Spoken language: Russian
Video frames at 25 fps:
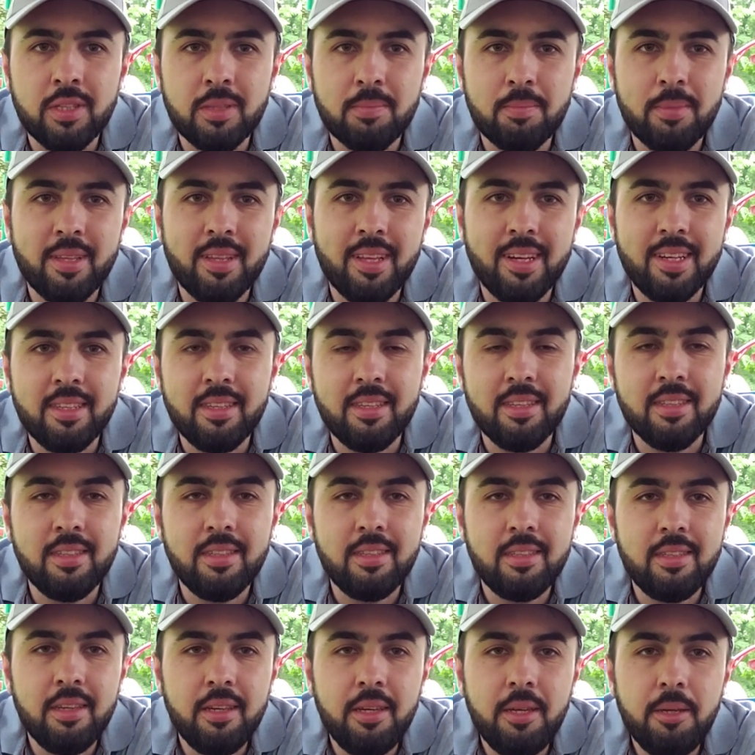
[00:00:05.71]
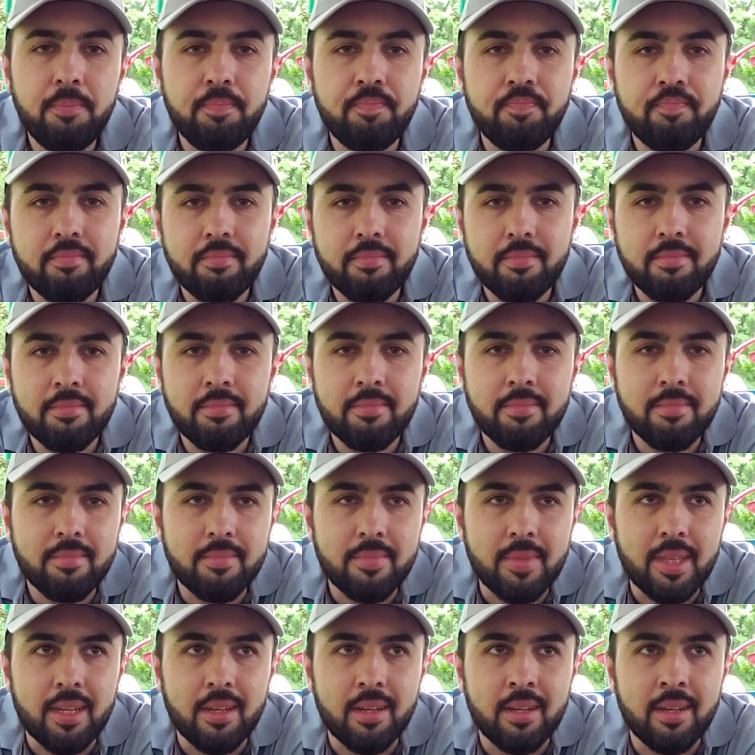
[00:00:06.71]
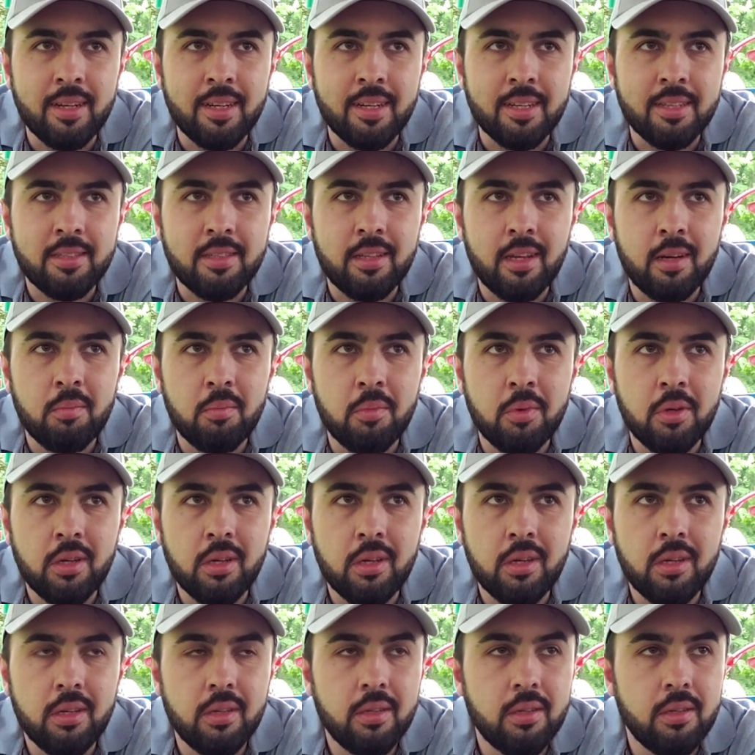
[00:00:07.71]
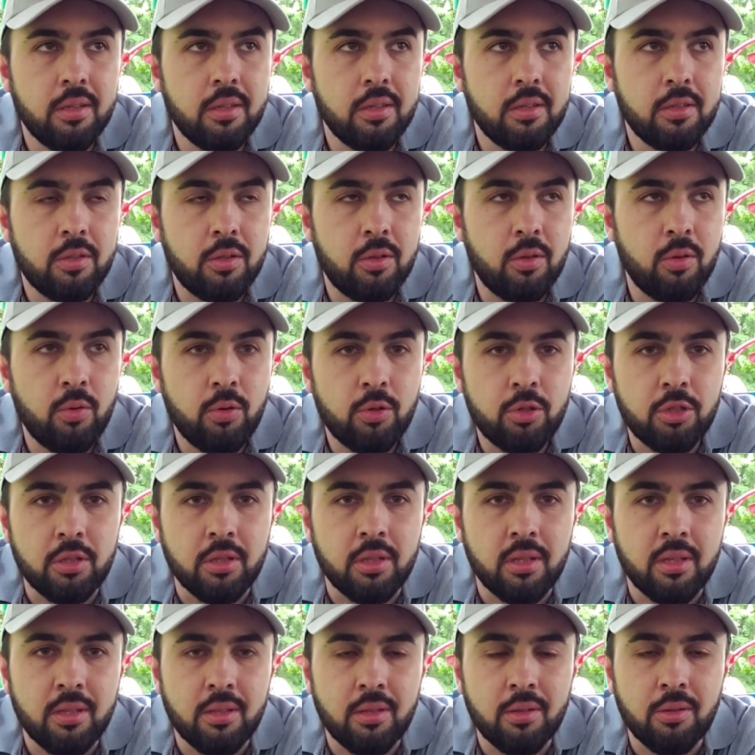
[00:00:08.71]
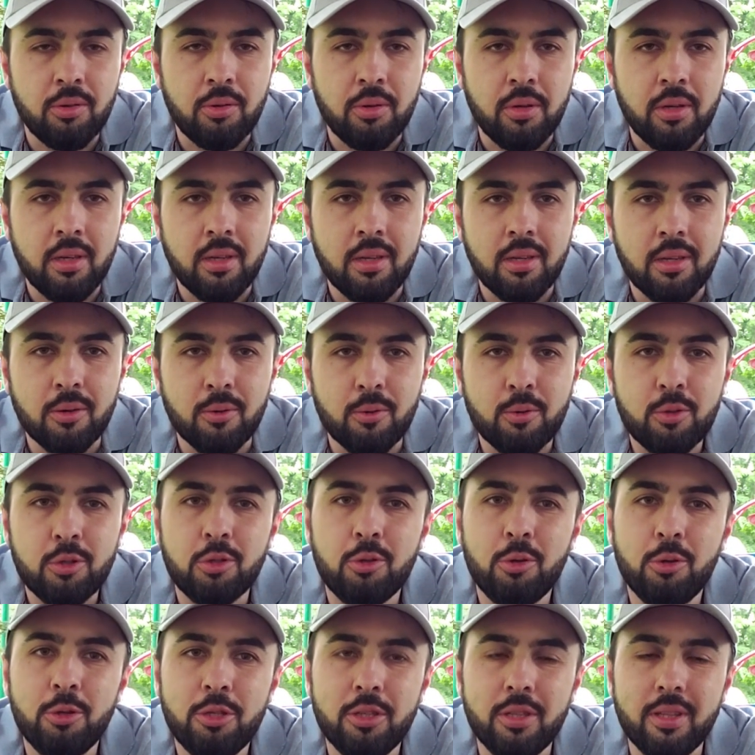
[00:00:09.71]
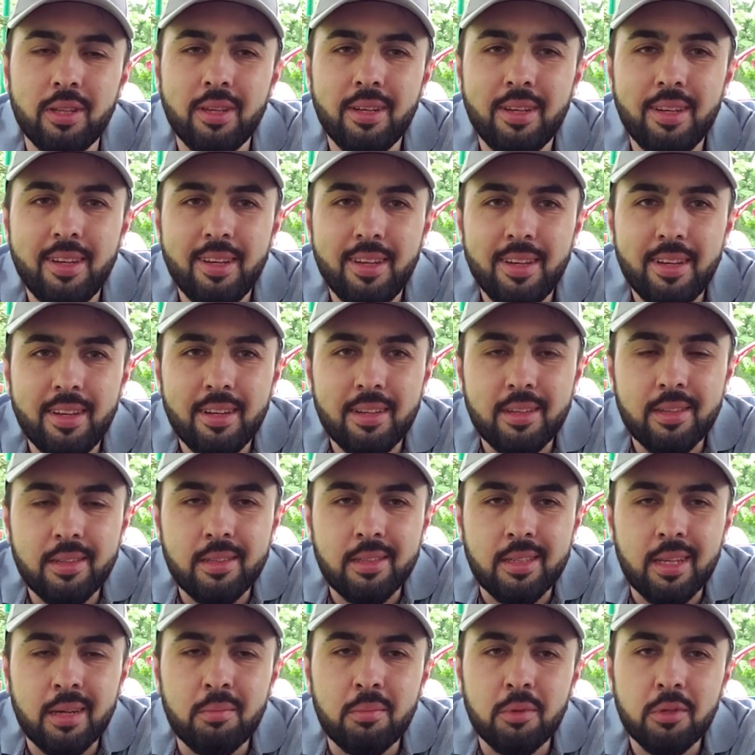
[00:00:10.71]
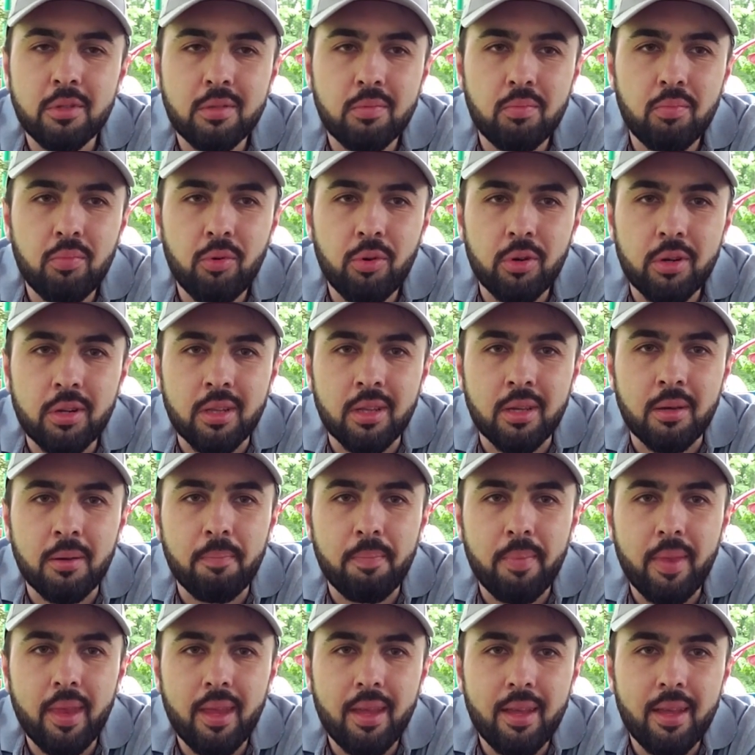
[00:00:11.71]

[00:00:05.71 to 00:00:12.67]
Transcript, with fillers: воспитание детей а, самый сложный, ну и уж точно самый спорный